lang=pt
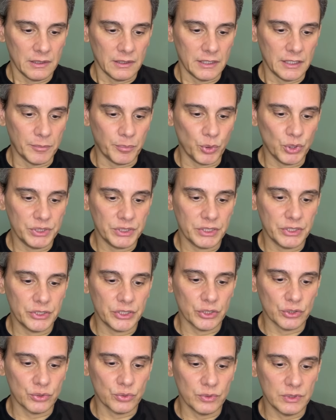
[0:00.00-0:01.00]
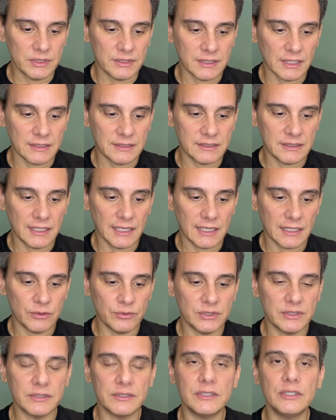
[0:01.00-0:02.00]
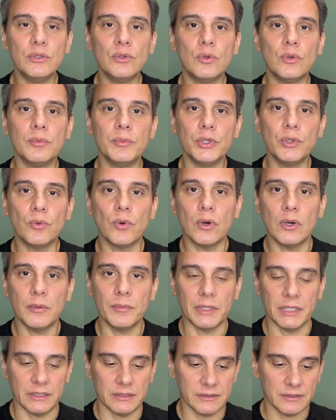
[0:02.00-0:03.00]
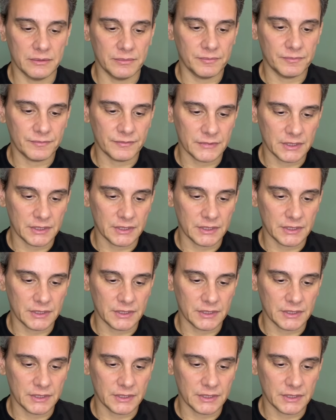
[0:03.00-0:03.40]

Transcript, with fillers: Depois que Jesus saciara os cinco mil homens,